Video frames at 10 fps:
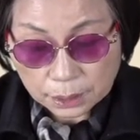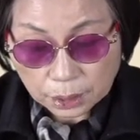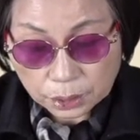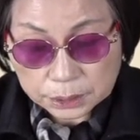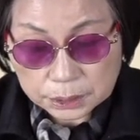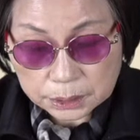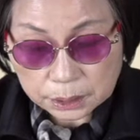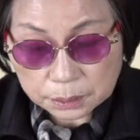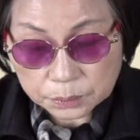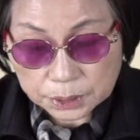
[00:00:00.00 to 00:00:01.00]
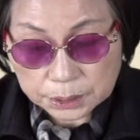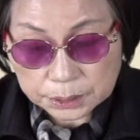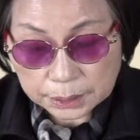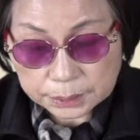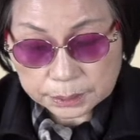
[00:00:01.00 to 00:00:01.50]
언니처럼
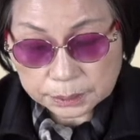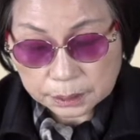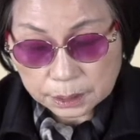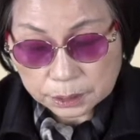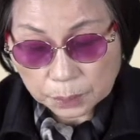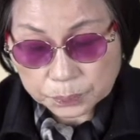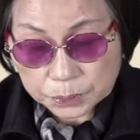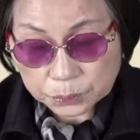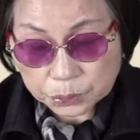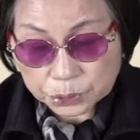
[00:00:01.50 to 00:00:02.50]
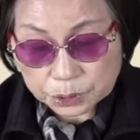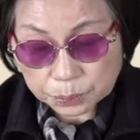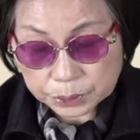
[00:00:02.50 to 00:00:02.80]
의지하던 옆집 교수를